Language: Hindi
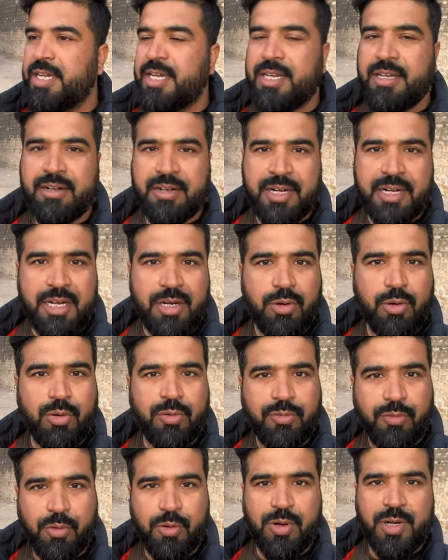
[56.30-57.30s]
रनी
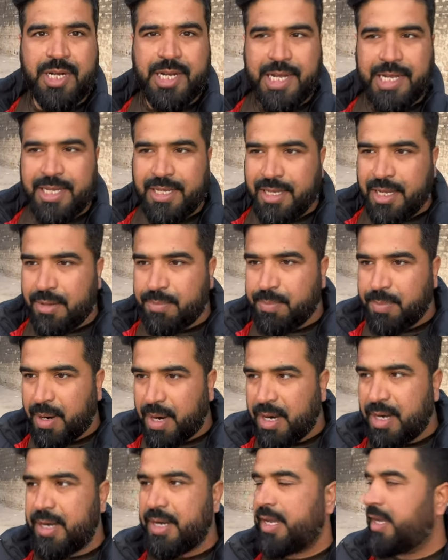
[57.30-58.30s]
कोट फोर्ट का ही एक
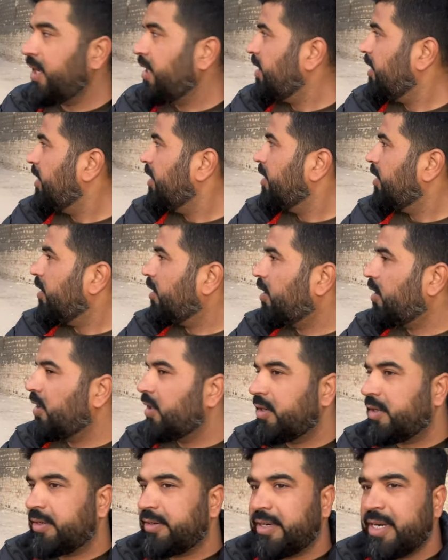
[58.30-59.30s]
पार्ट है
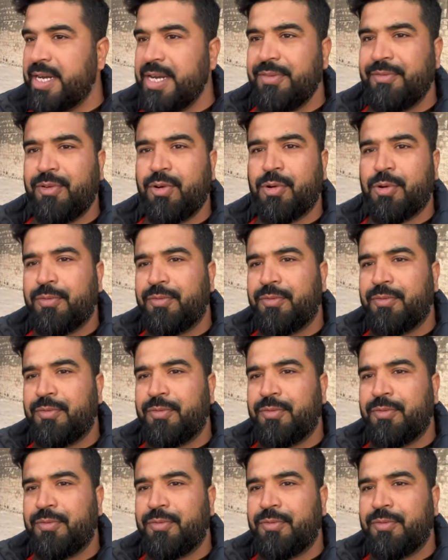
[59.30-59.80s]
और रनी कोट